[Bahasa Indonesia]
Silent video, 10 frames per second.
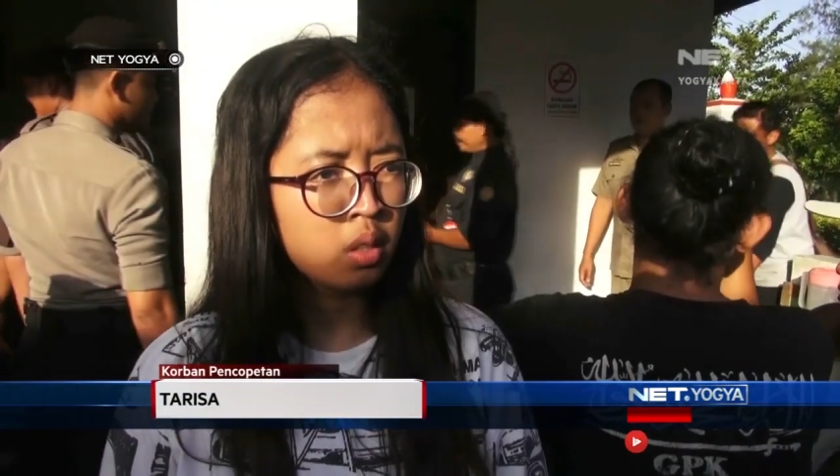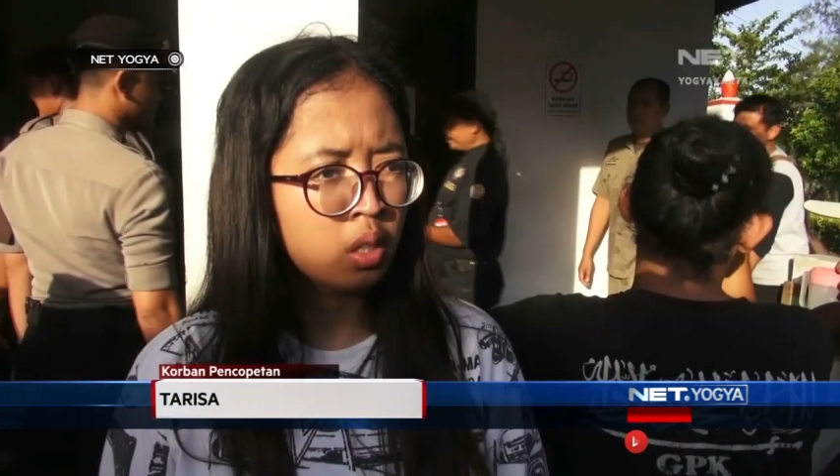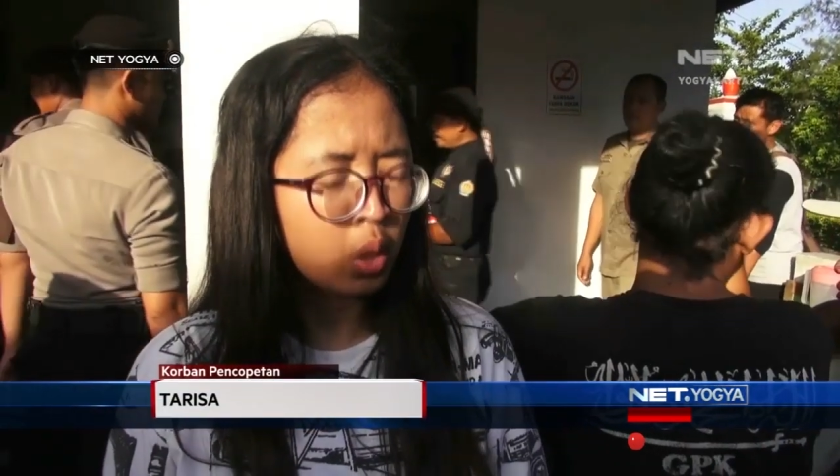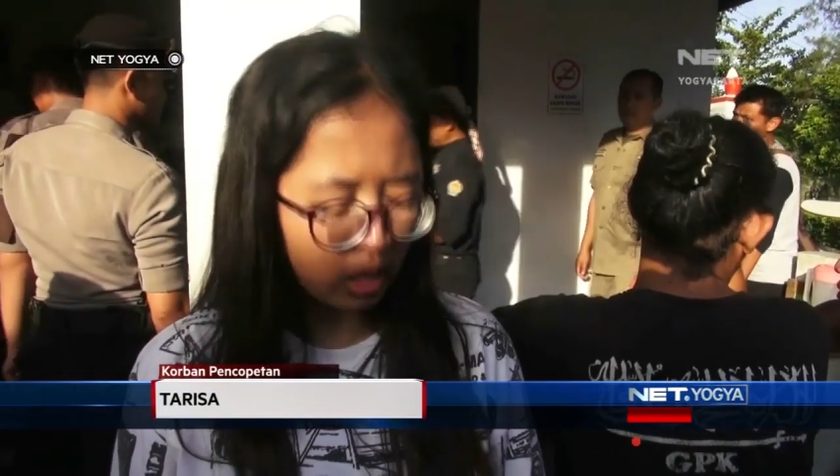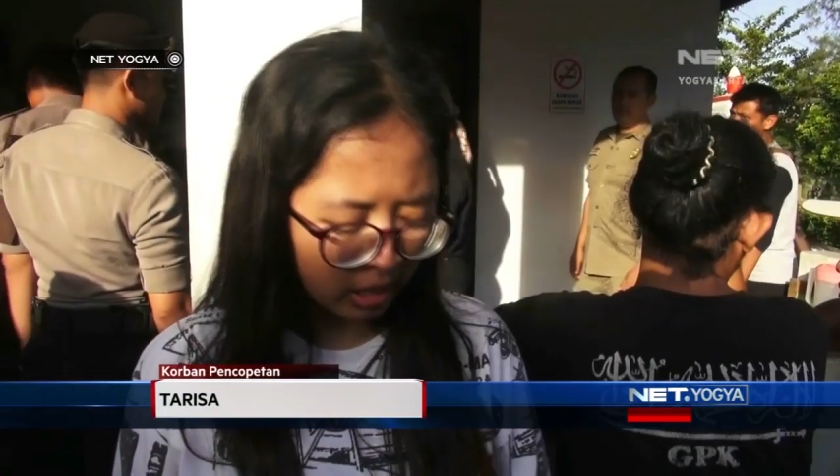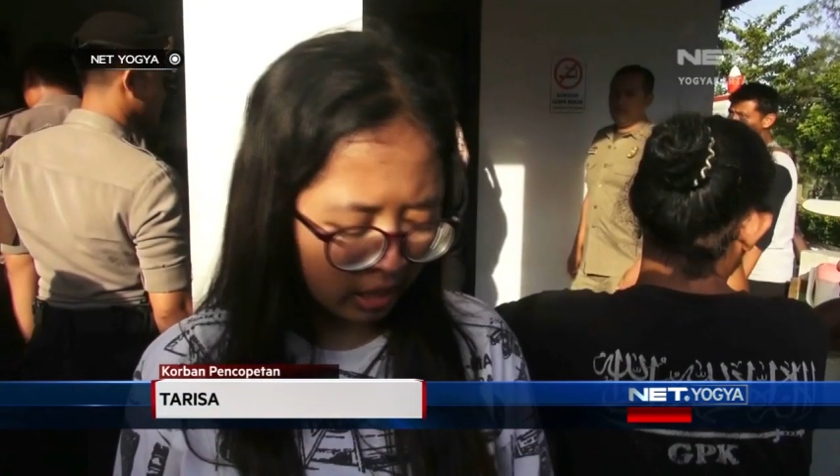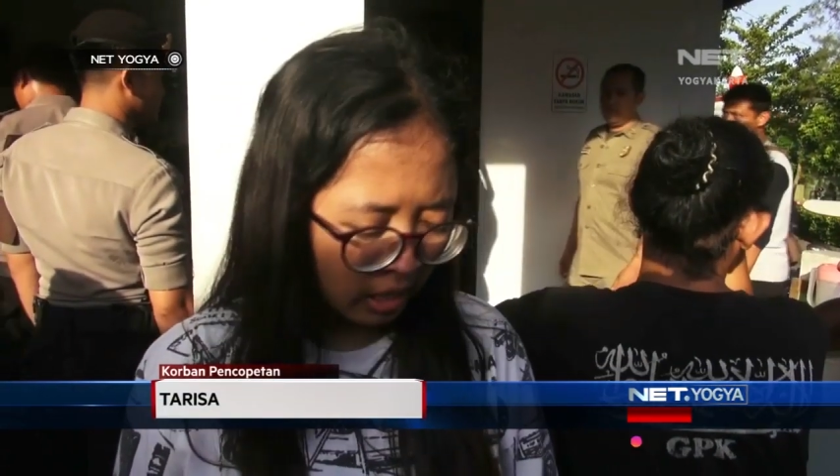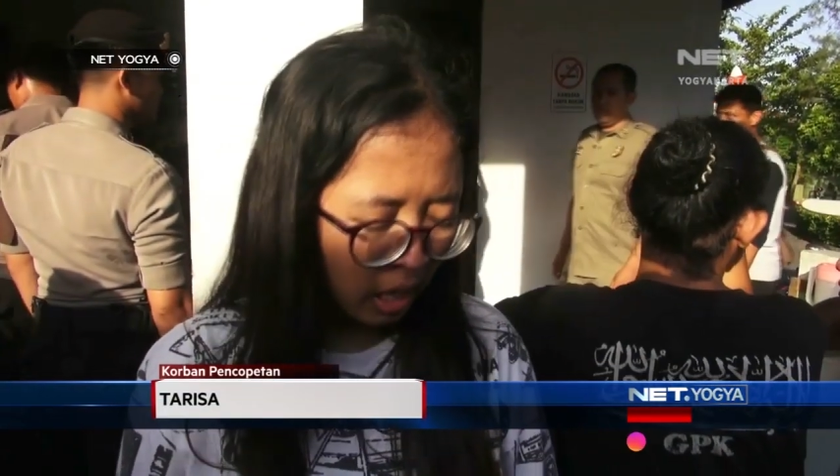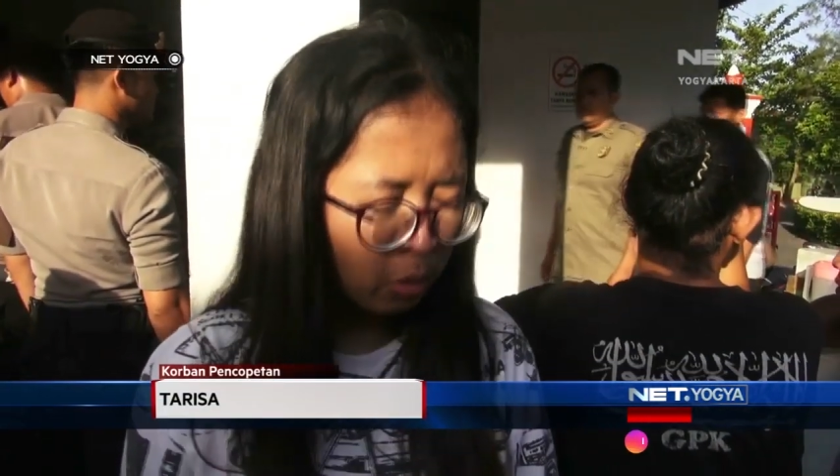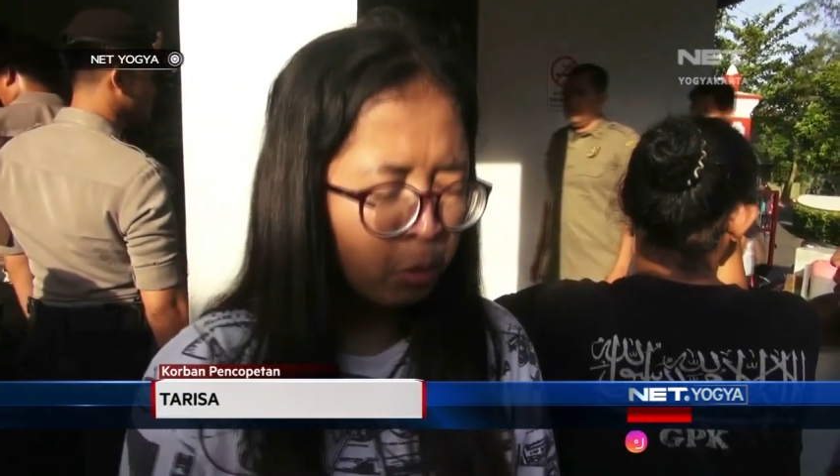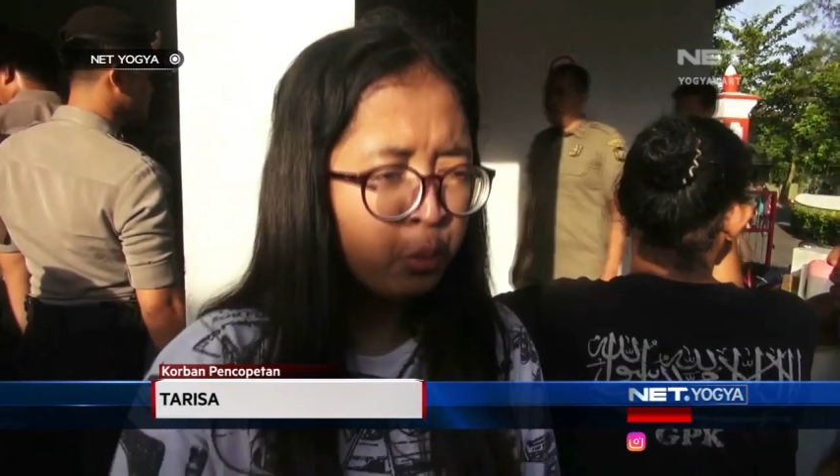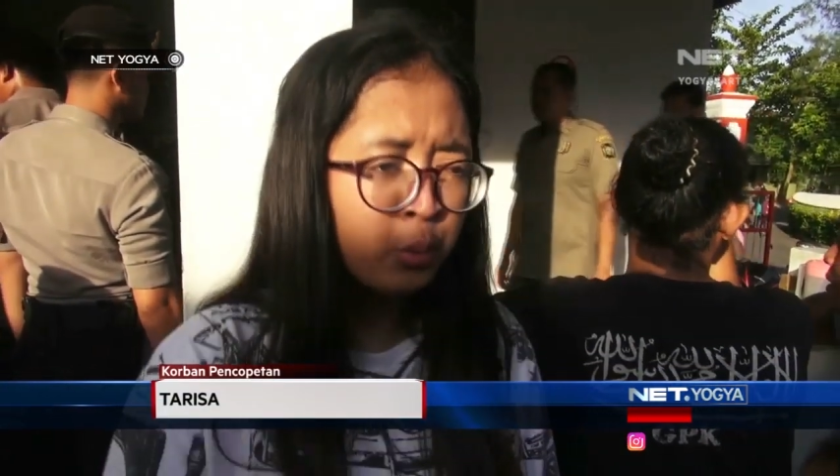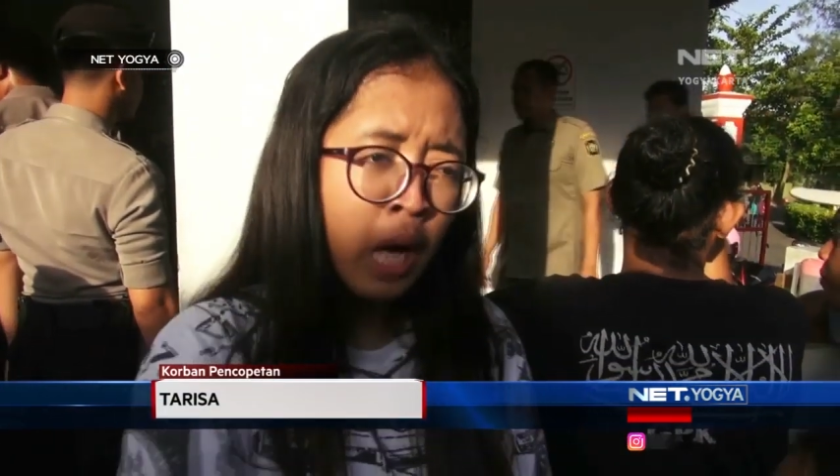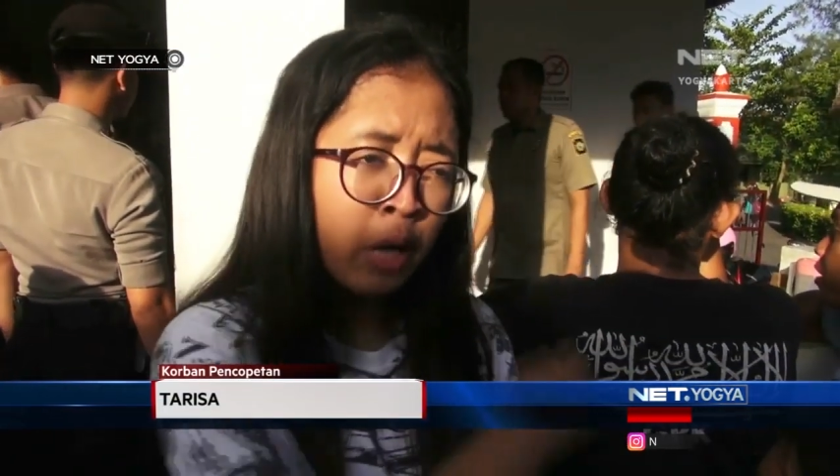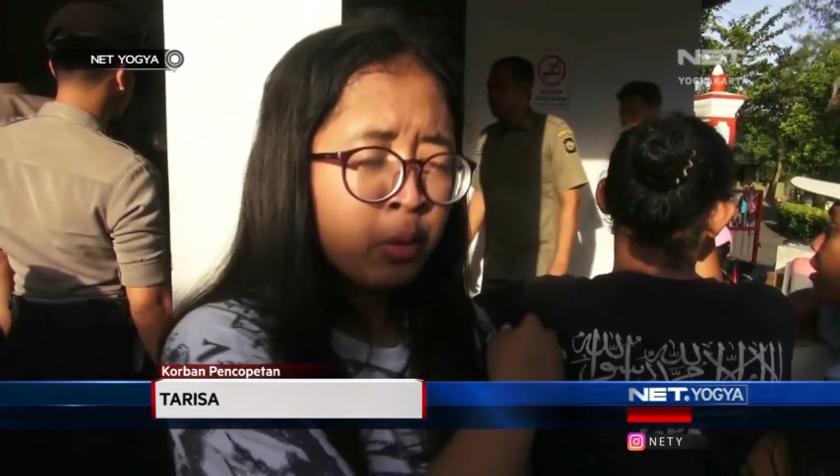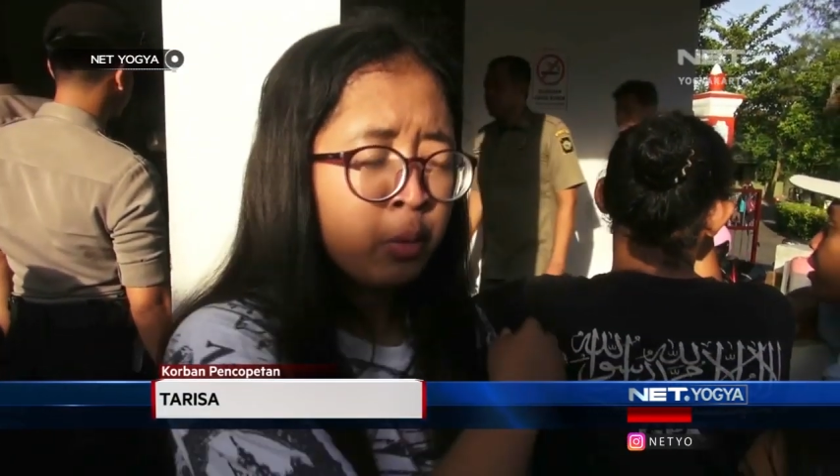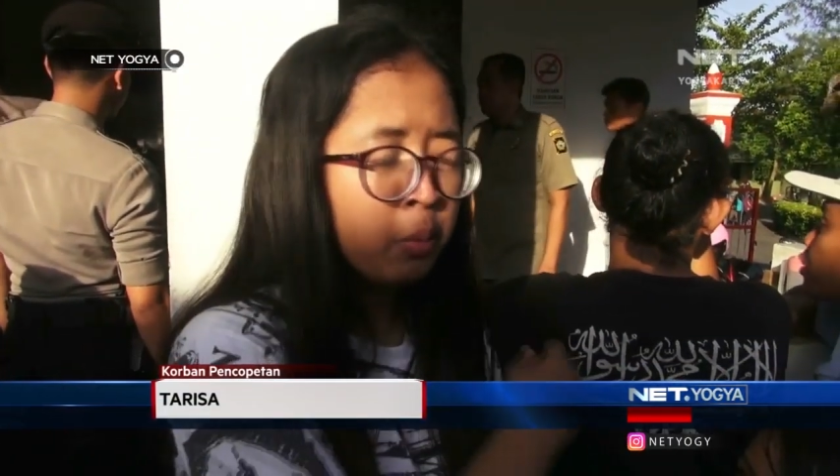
terus tadi kan aku aku